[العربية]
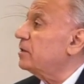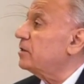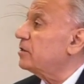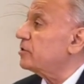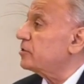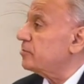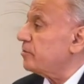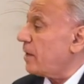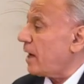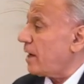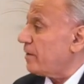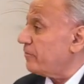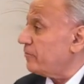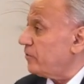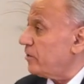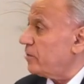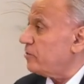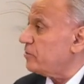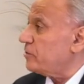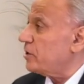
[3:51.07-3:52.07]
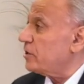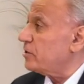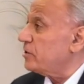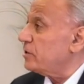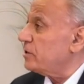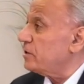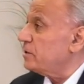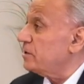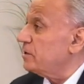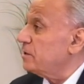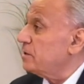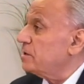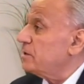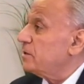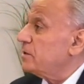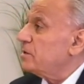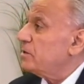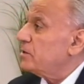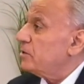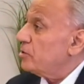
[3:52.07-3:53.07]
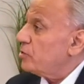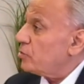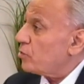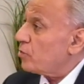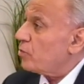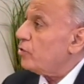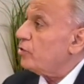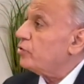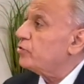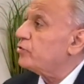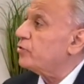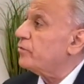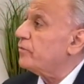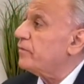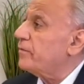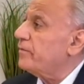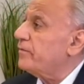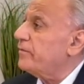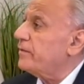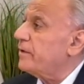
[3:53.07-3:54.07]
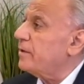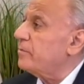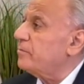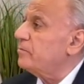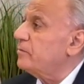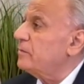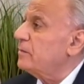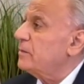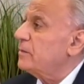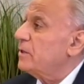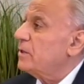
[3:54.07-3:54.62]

يسمع عن فيلم جديد يروح يشوف الفيلم